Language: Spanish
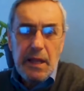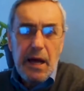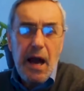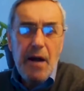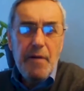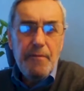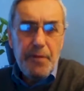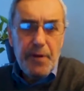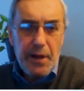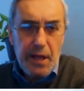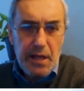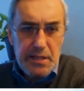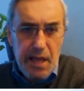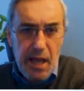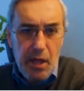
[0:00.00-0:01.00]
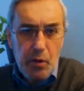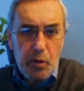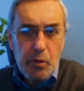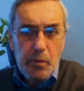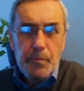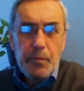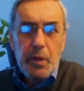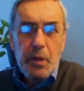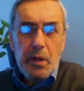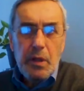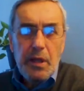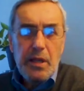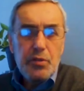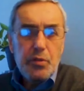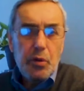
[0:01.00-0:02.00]
Han fracasado
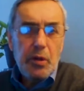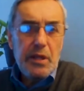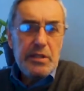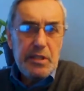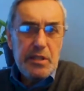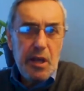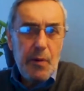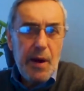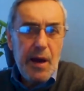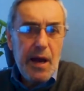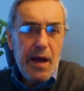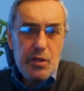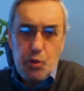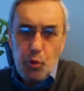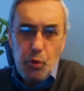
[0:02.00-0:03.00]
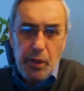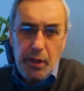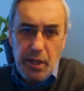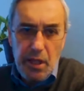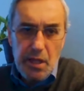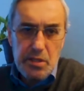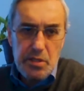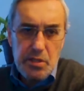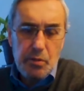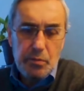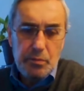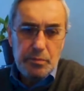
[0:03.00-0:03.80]
y esto las lleva a su liquidación.